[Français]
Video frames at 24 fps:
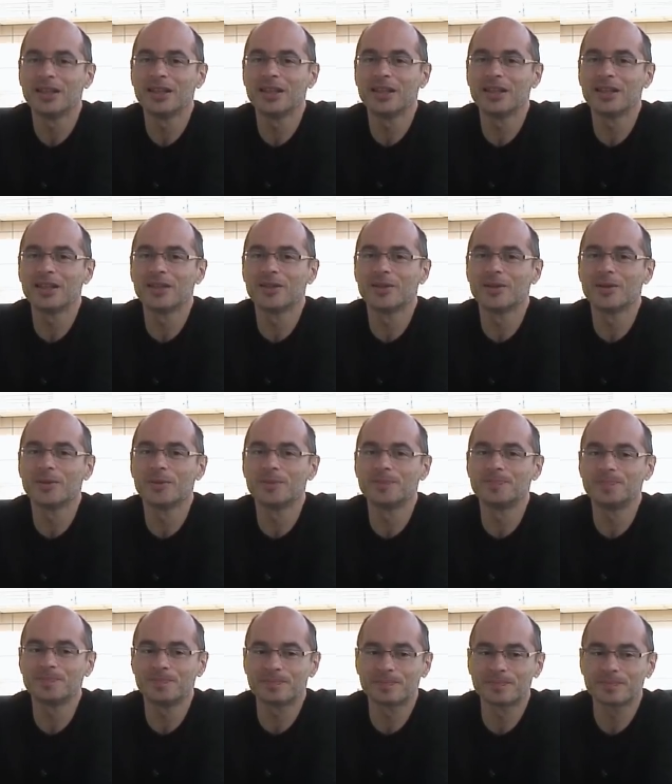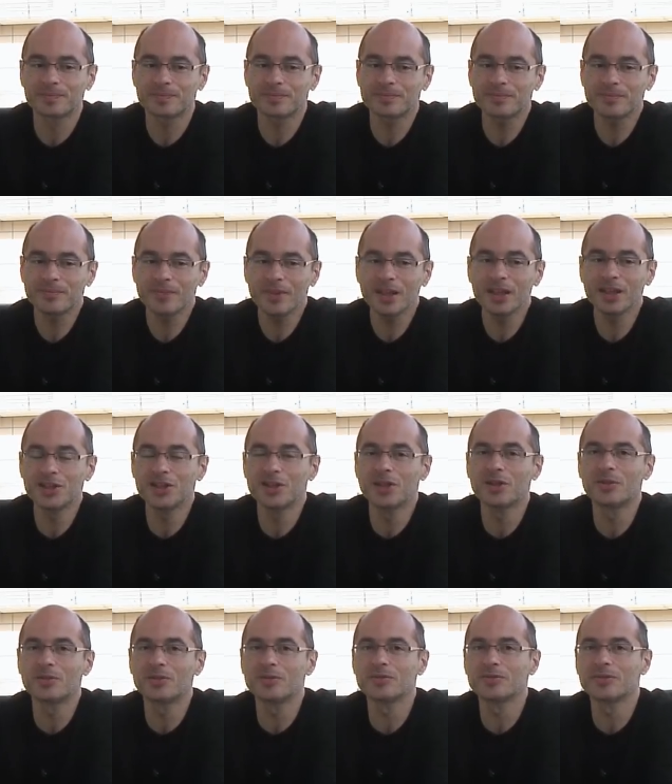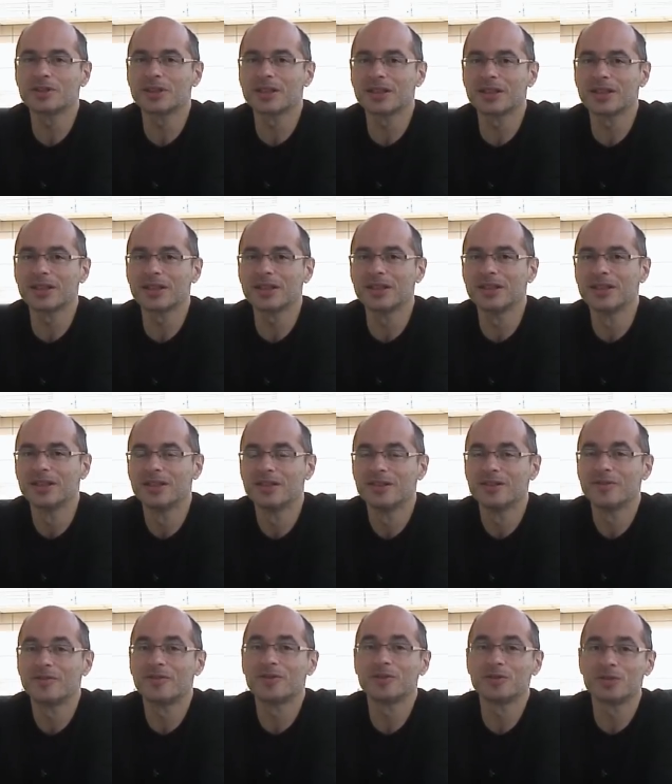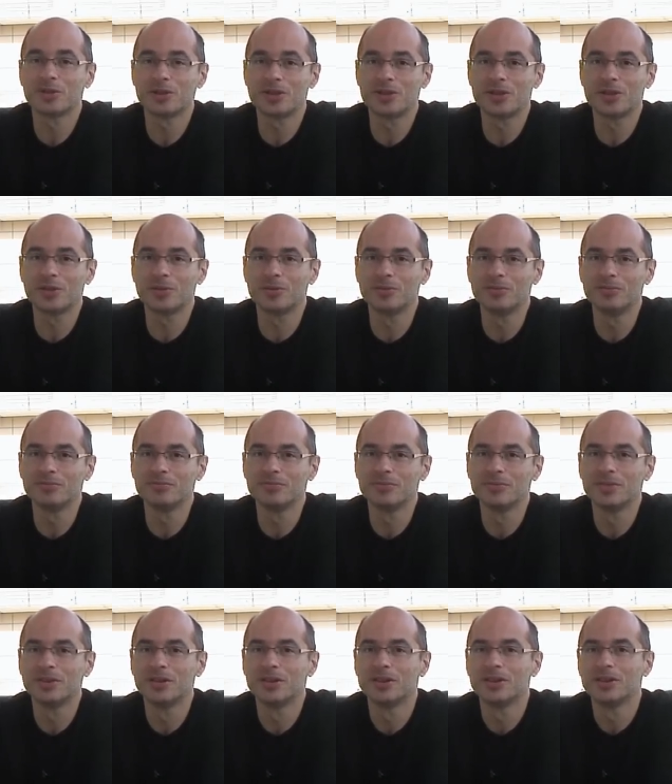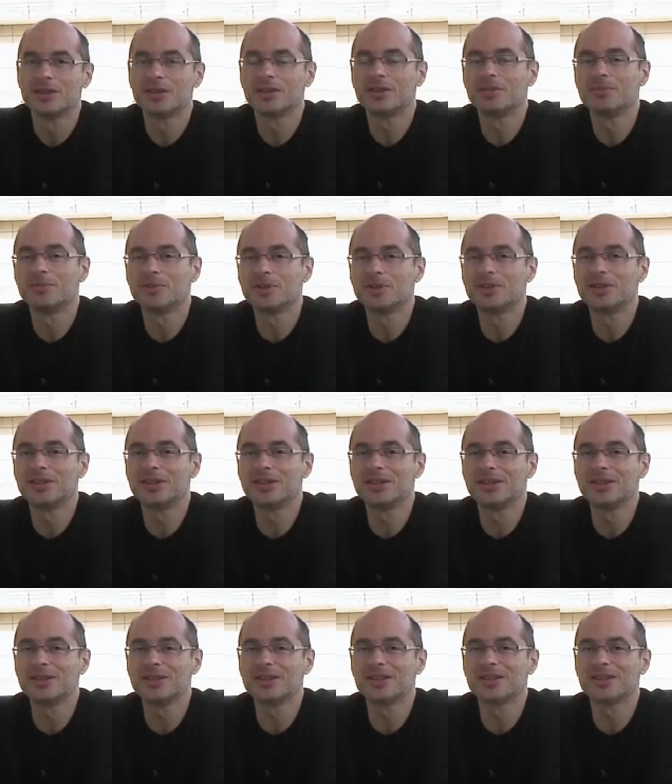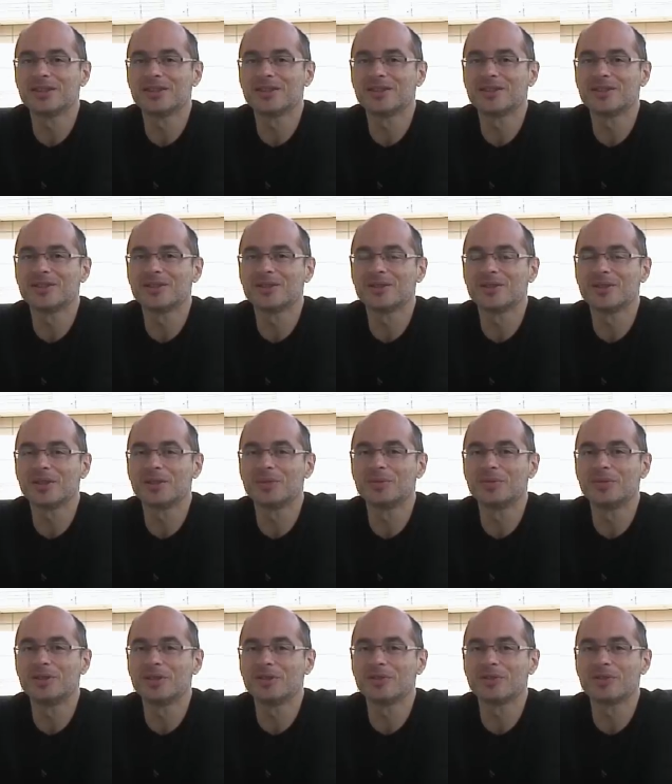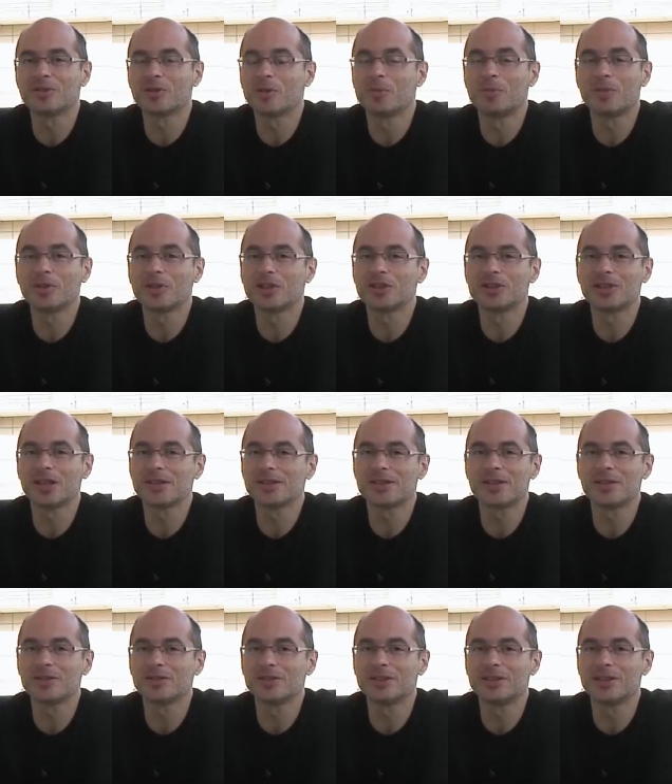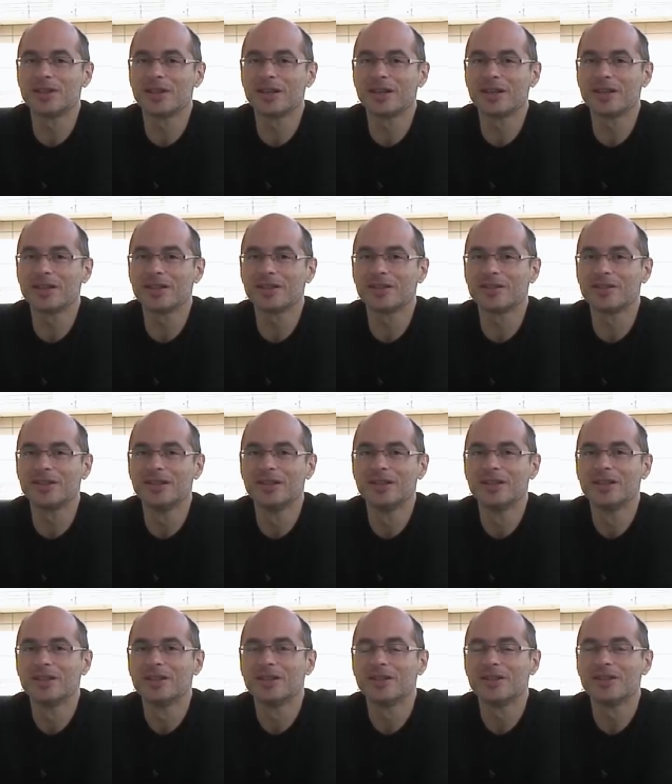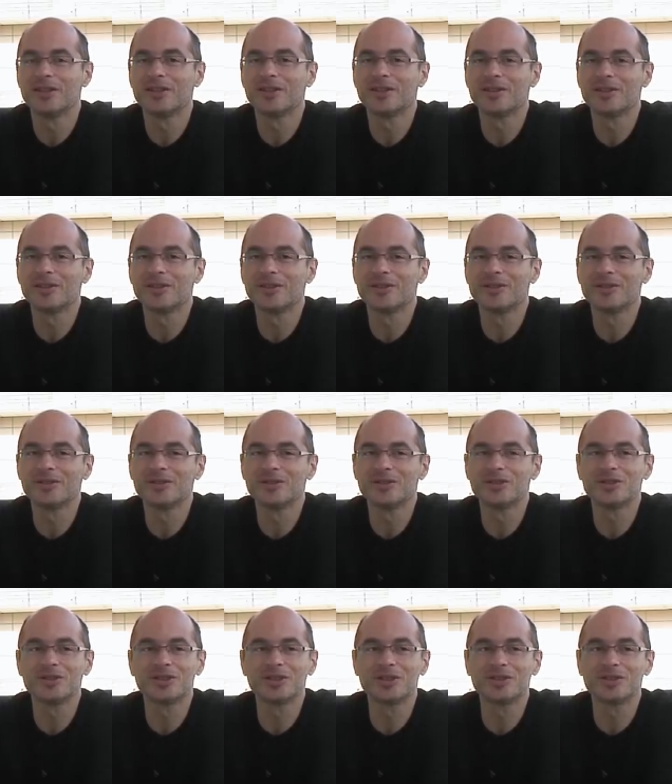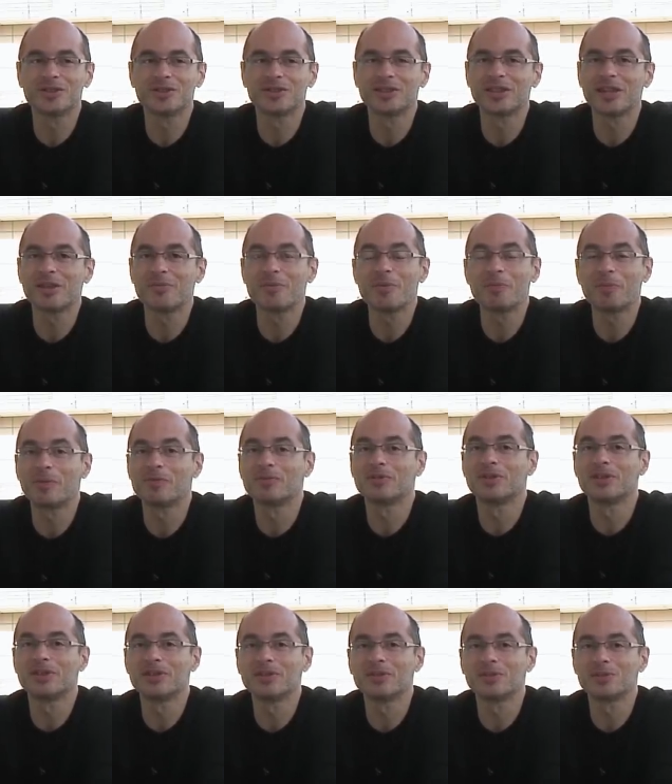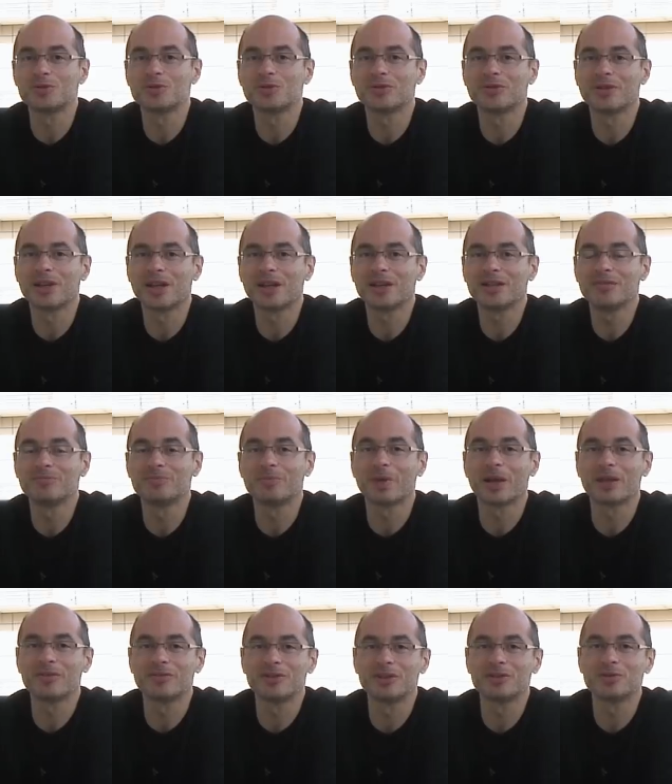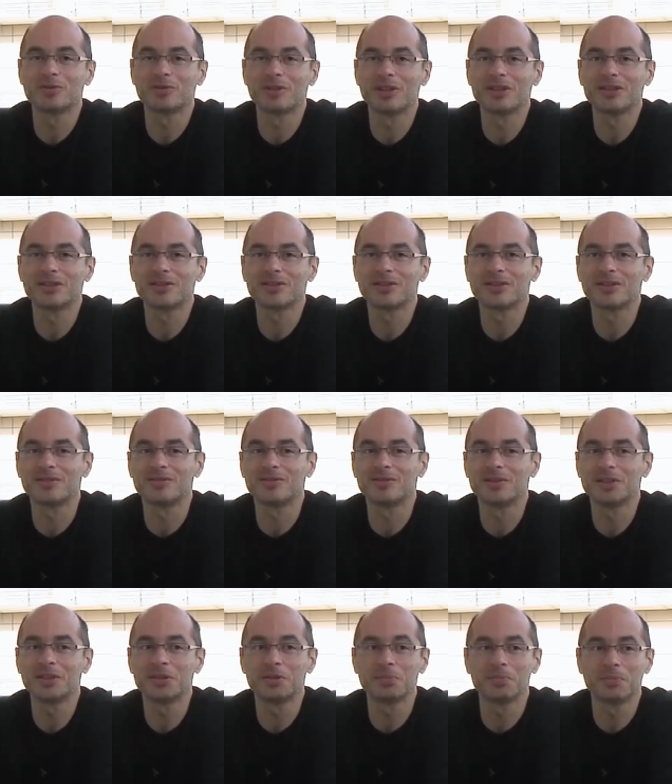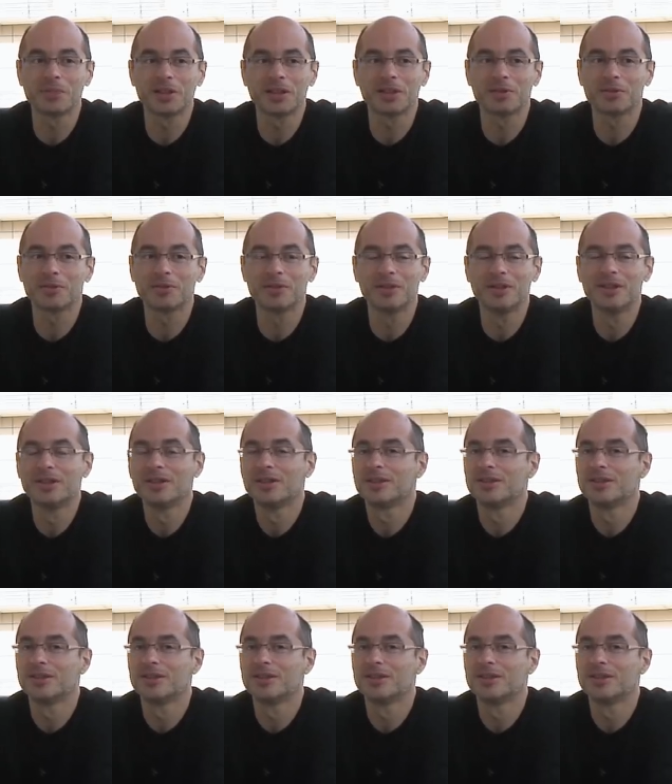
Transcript: Et euh, j'ai rencontré Françoise Giroud qui me dit euh, écoutez, votre reportage est extraordinaire. Euh, je ne savais même pas que vous étiez dans le journal. Vous paraît que vous êtes journaliste scientifique, mais euh,